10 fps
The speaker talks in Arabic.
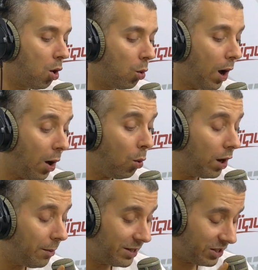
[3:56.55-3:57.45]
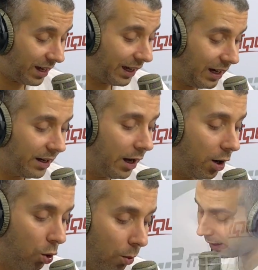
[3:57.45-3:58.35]
واول مشاكلنا
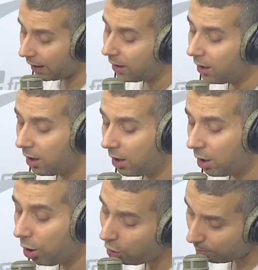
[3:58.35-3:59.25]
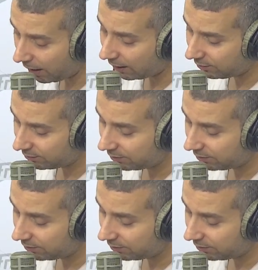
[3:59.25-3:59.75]
هما هما